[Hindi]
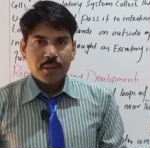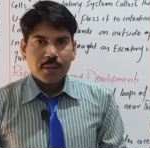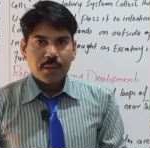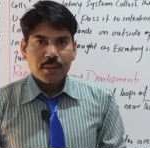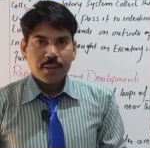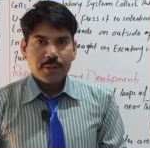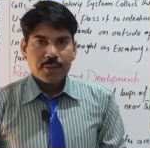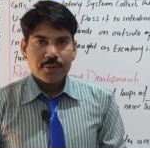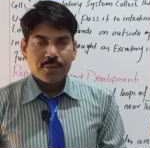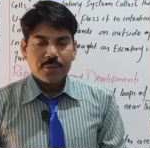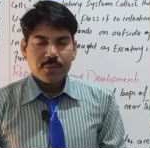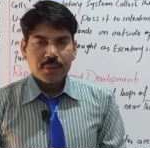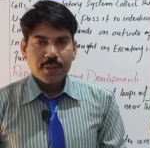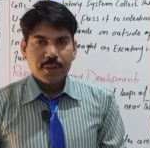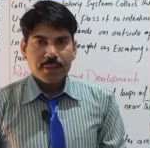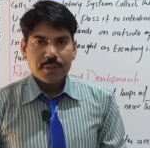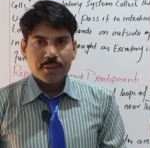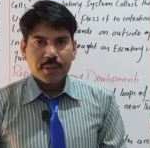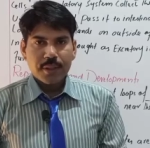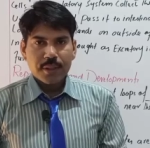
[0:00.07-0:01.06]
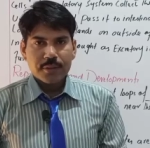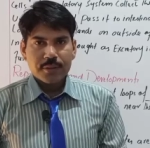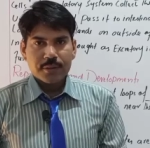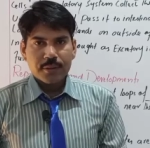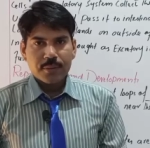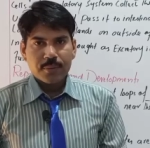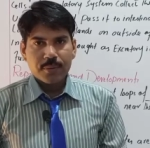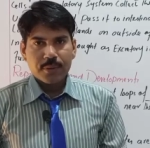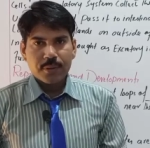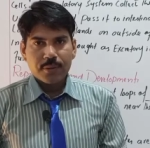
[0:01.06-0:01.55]
डेयर स्टूडेंट्स
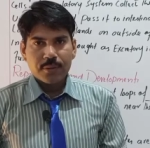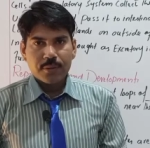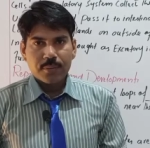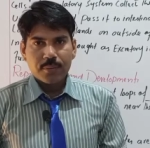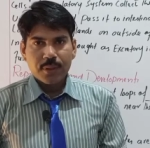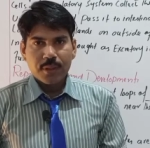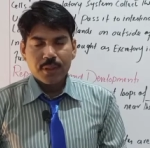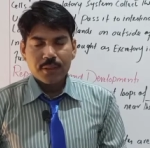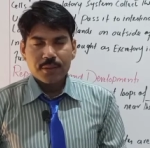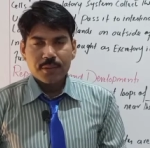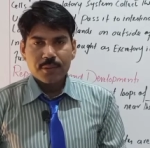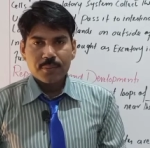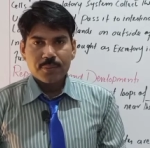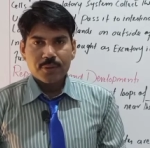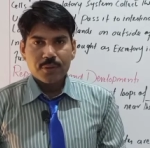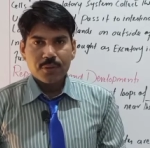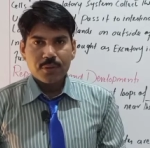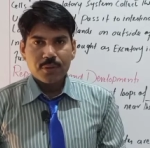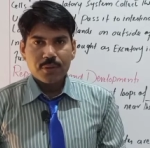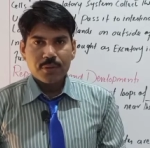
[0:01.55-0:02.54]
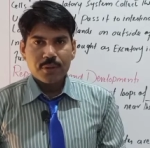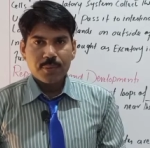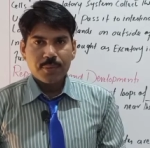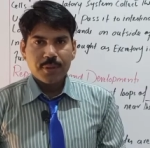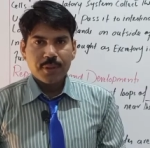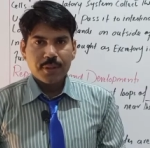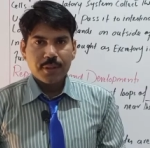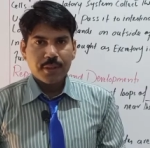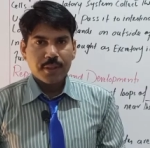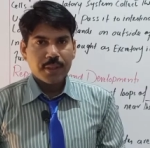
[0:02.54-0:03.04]
अस्सलाम वालेकुम आज हम जोलॉजी
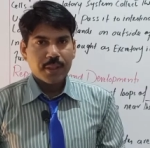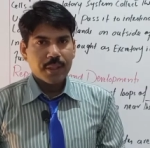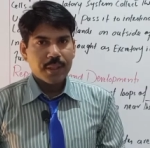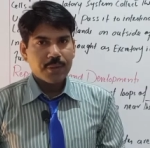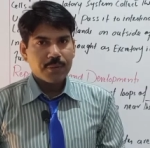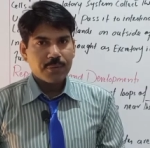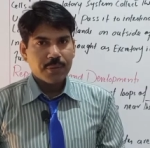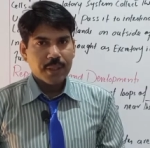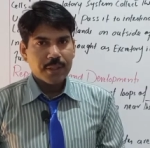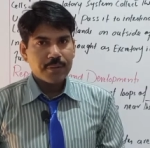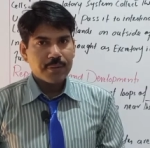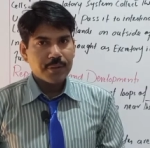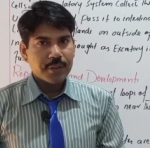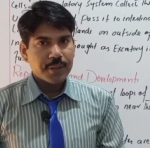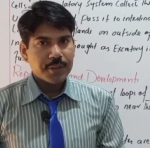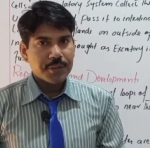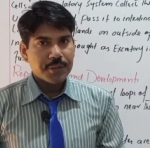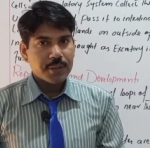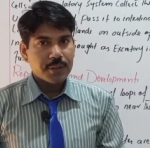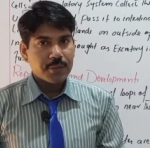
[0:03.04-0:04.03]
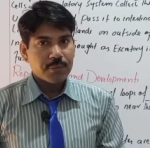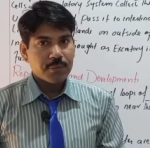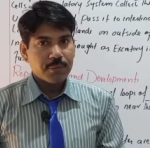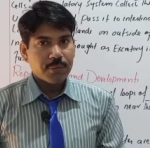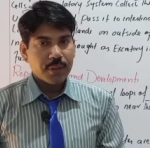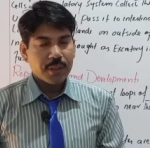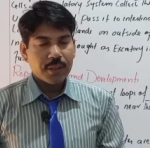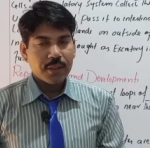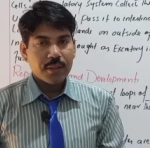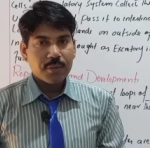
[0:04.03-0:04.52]
मिलर हार्ले फाइव एडिशन
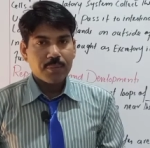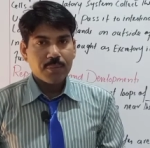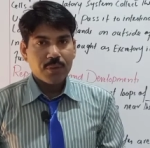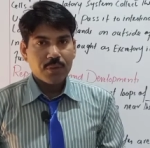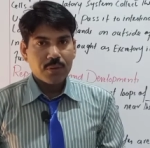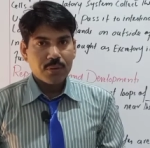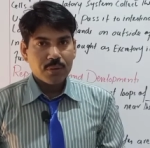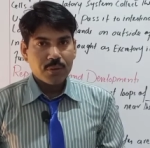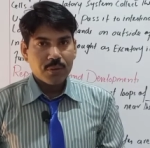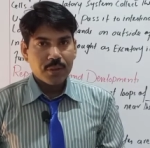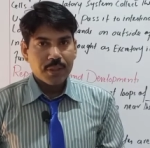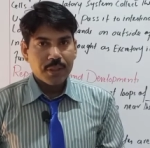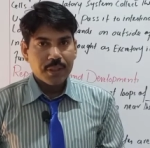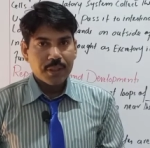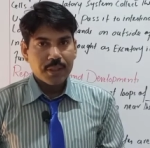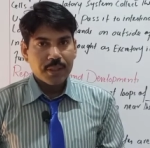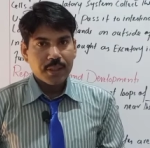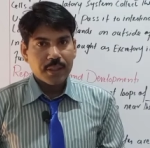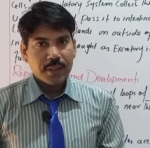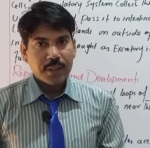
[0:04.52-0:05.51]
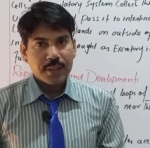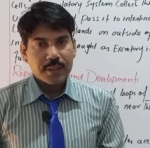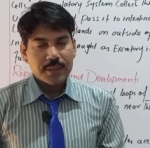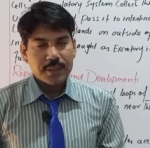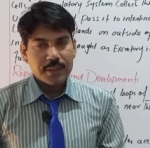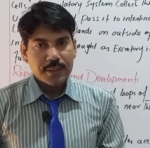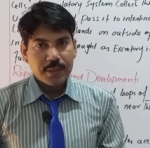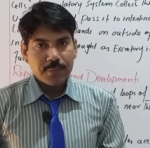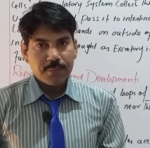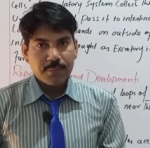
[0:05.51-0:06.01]
फाइलम कोर डेटा के
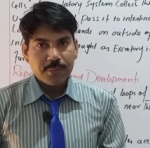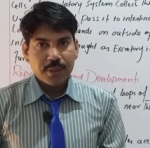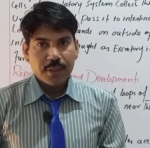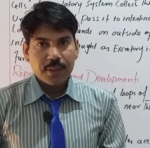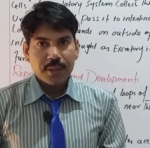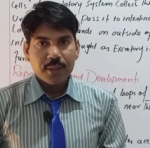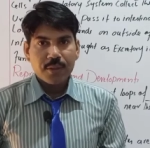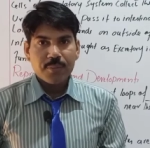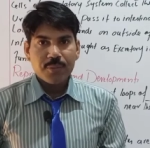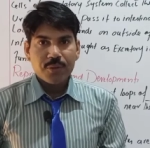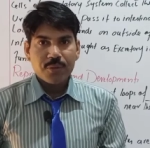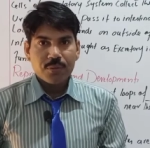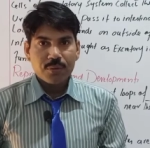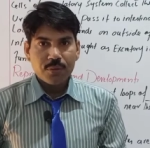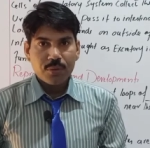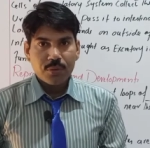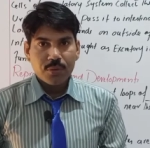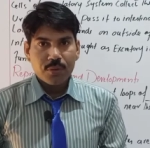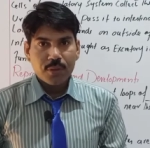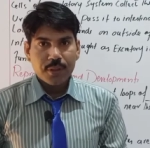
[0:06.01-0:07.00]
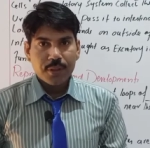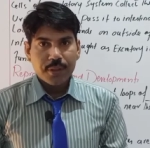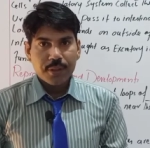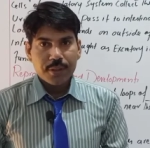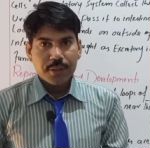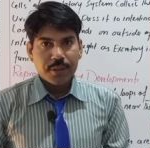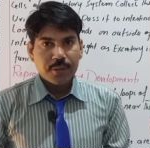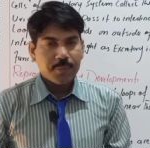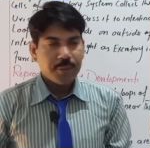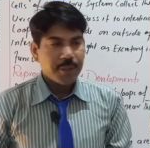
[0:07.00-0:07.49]
सब फाइलम यूरो कोर
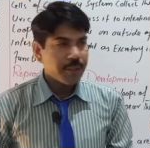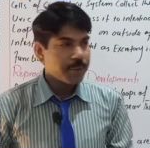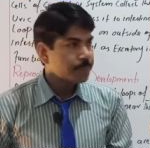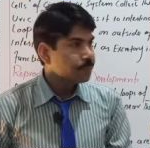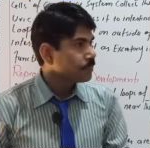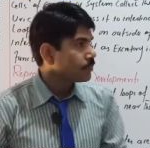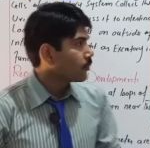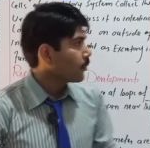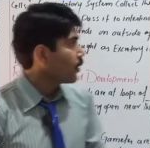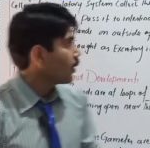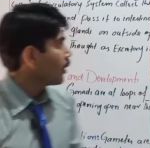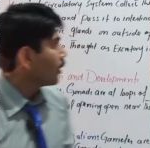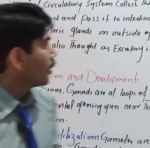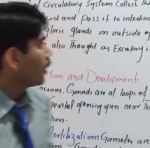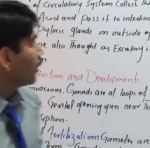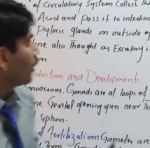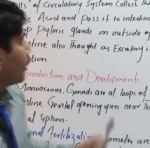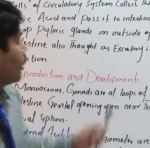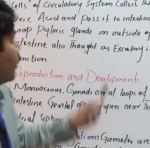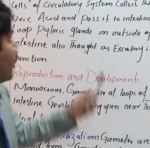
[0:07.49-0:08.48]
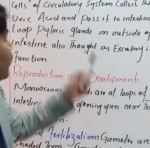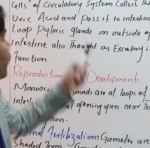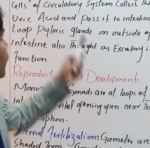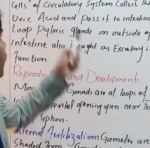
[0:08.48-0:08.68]
डेटा में हम